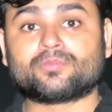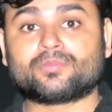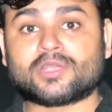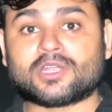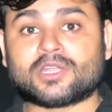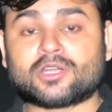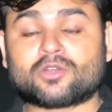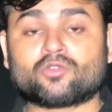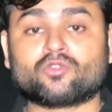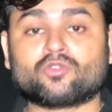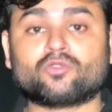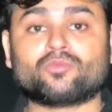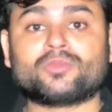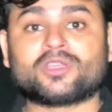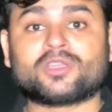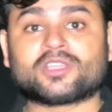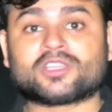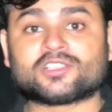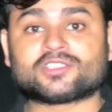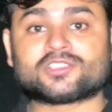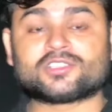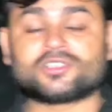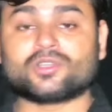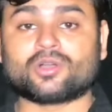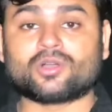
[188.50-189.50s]
बेडरूम में
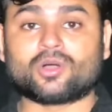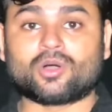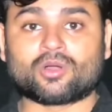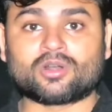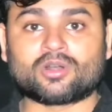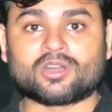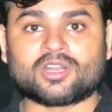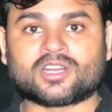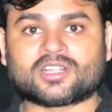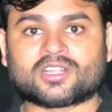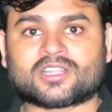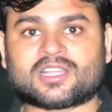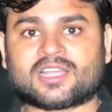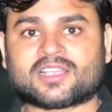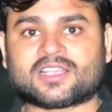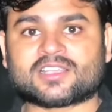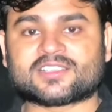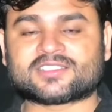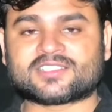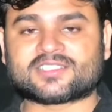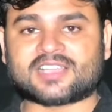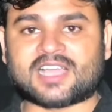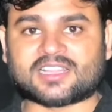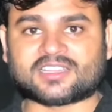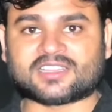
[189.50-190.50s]
किसी और लड़का के
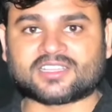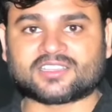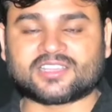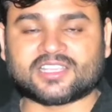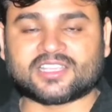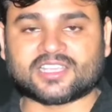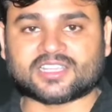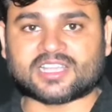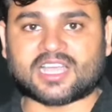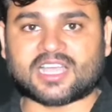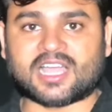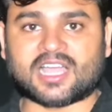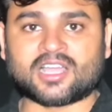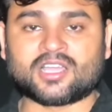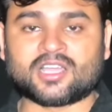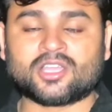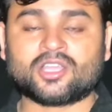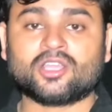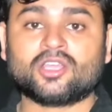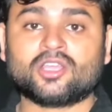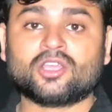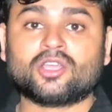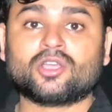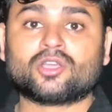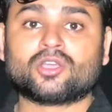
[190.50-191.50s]
साथ देखा
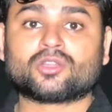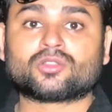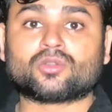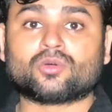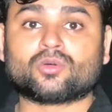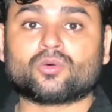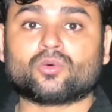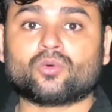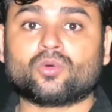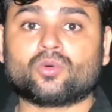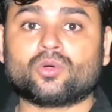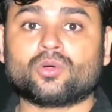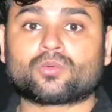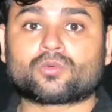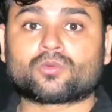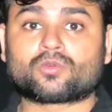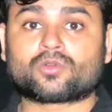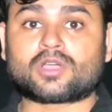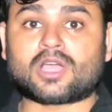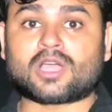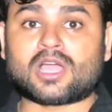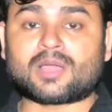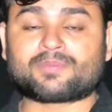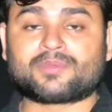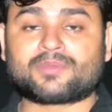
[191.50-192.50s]
तो वो
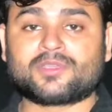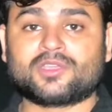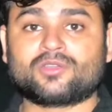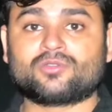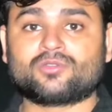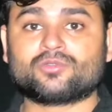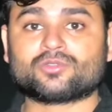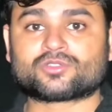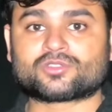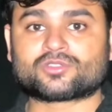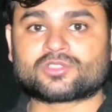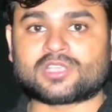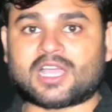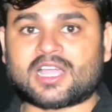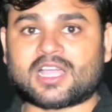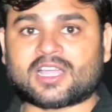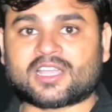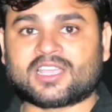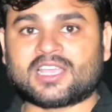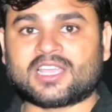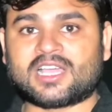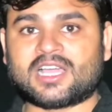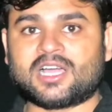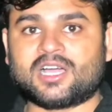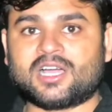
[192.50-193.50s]
काफ़ी गुस्सा
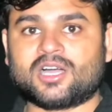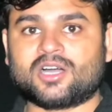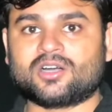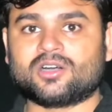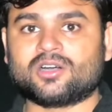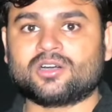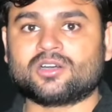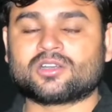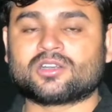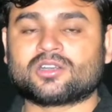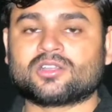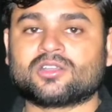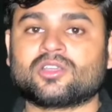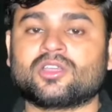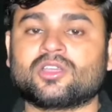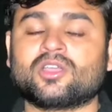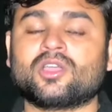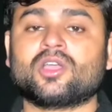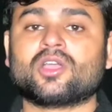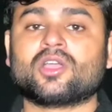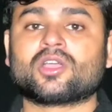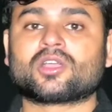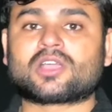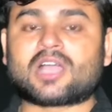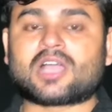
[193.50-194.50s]
गया और
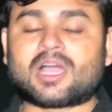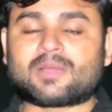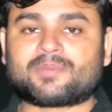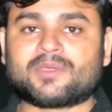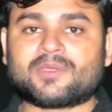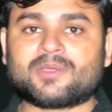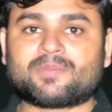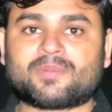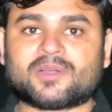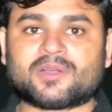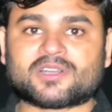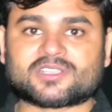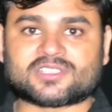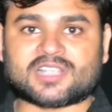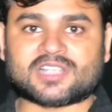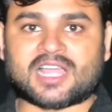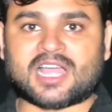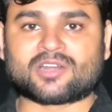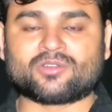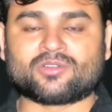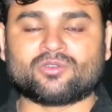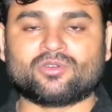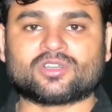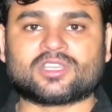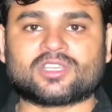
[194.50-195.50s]
काफ़ी
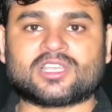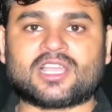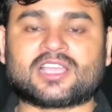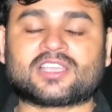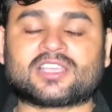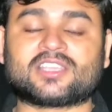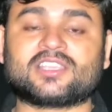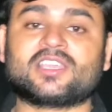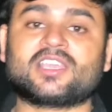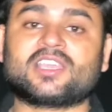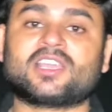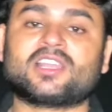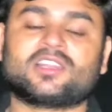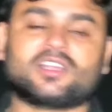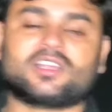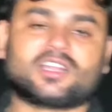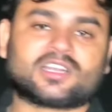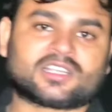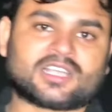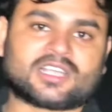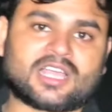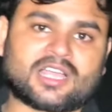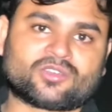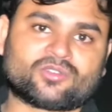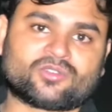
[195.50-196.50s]
परेशान हो गया कि ये
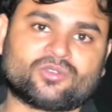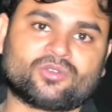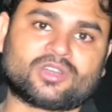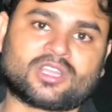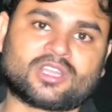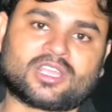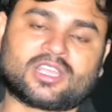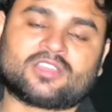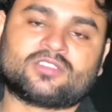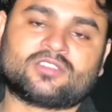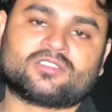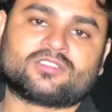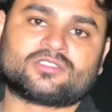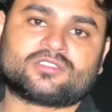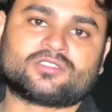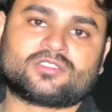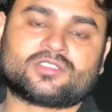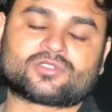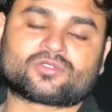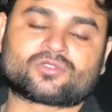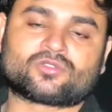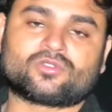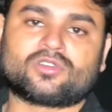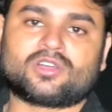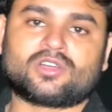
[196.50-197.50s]
लड़का कौन है
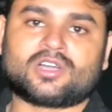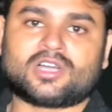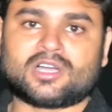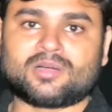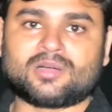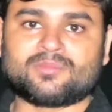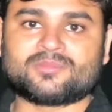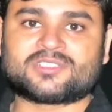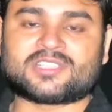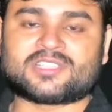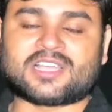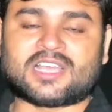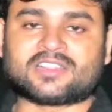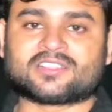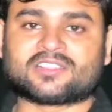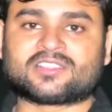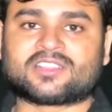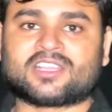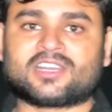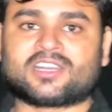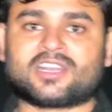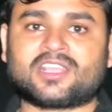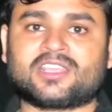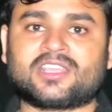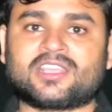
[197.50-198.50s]
जिसको हम
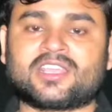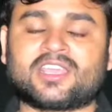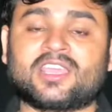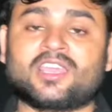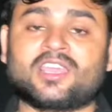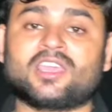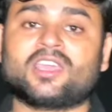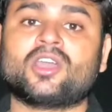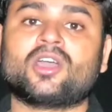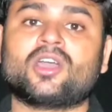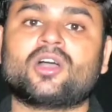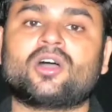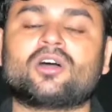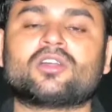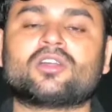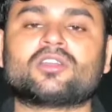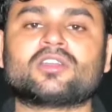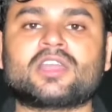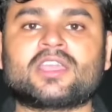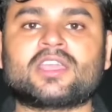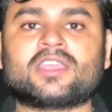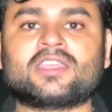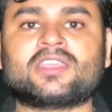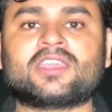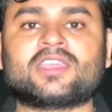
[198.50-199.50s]
जानते नहीं हैं और
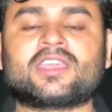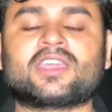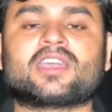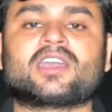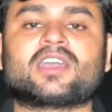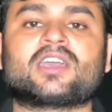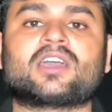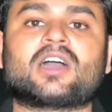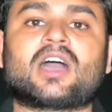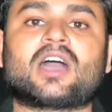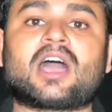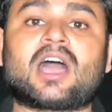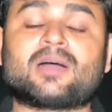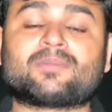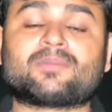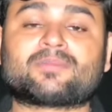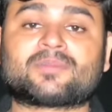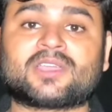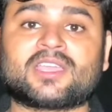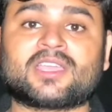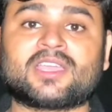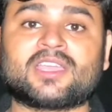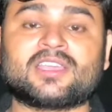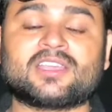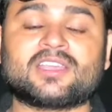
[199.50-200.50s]
नहीं ये
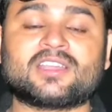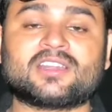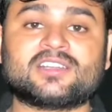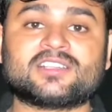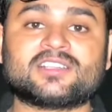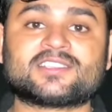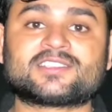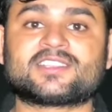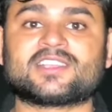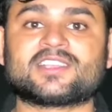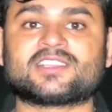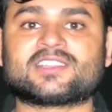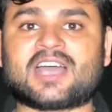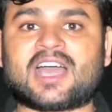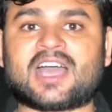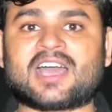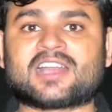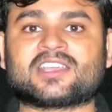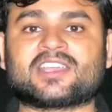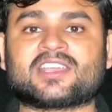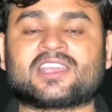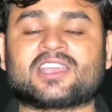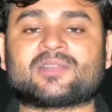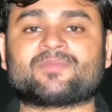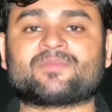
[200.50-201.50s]
आपके
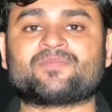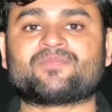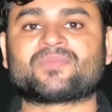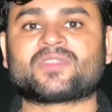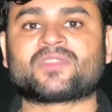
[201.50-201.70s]
रिश्तेदार है